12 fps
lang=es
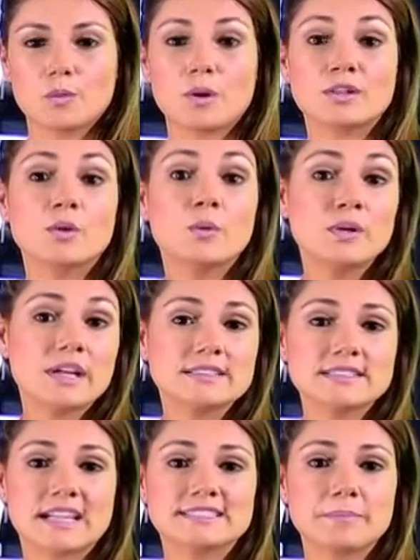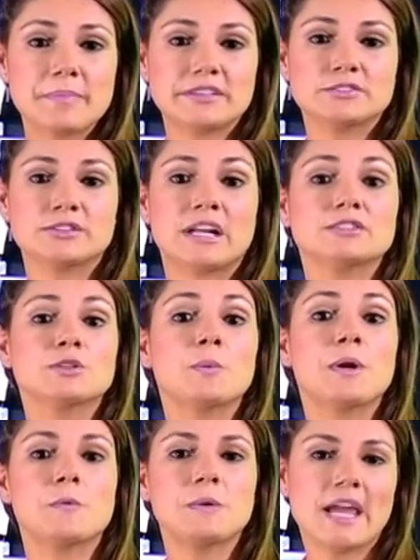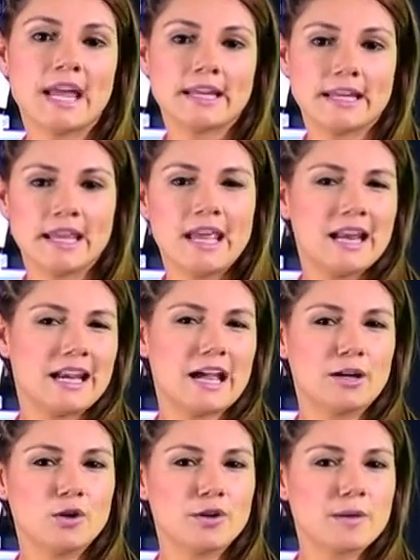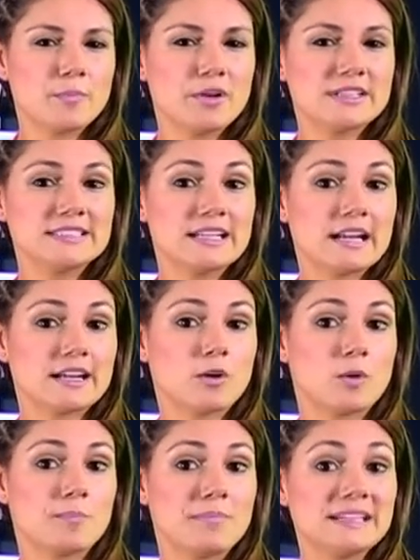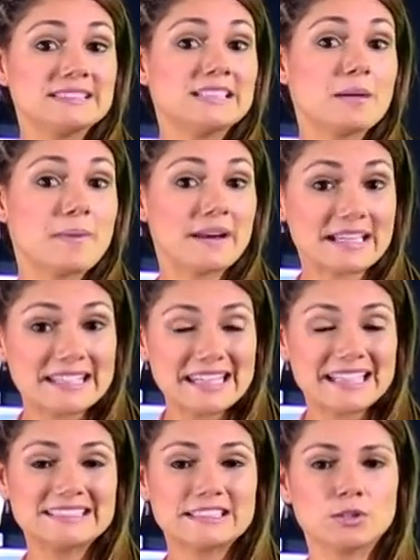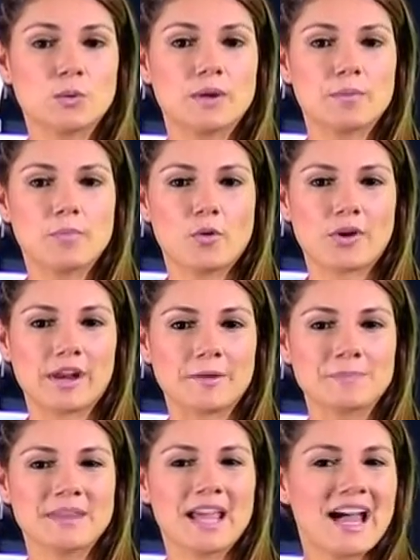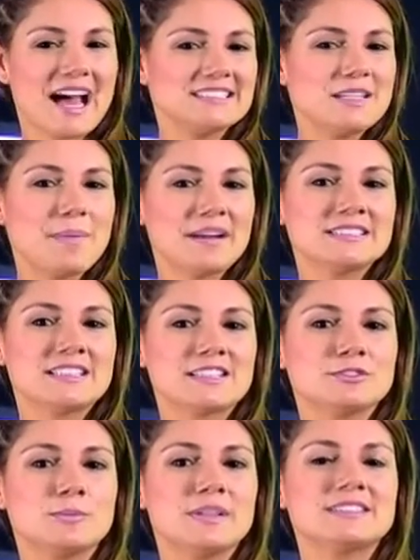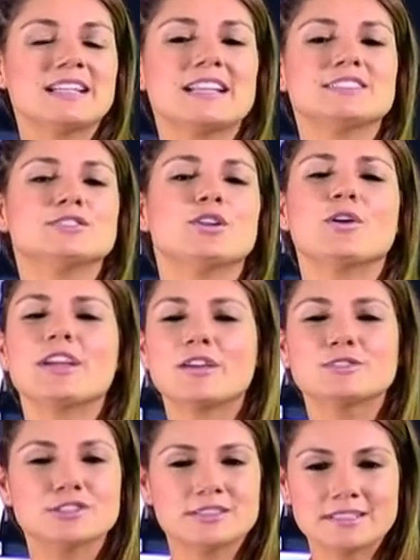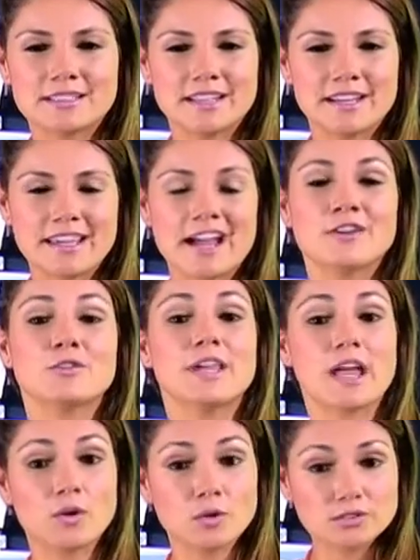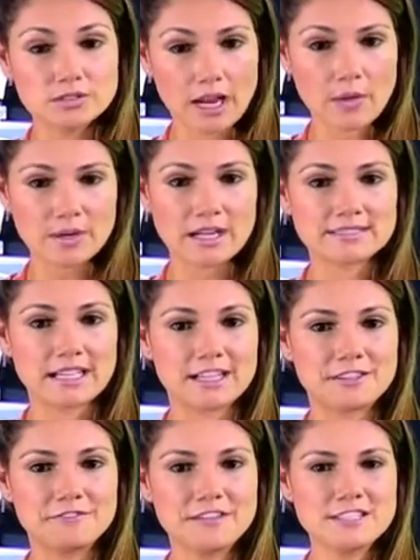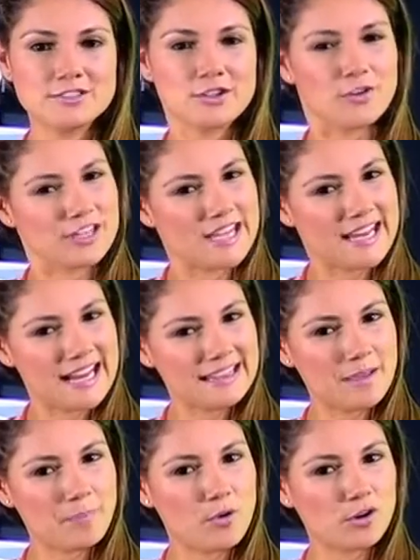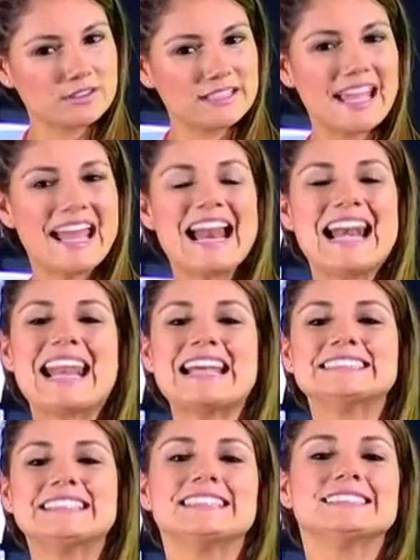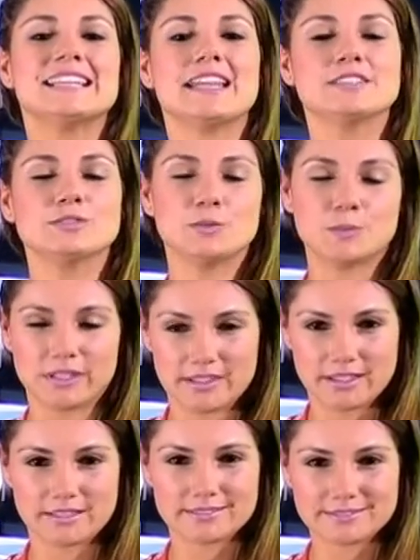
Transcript: Cuando una desgracia personal sobreviene, la gloria puede ser la recompensa para quien se sobrepone. Así parece resumirse la historia de un santanderiano que ha encontrado en el sacrificio y en el deporte la esencia de su vida.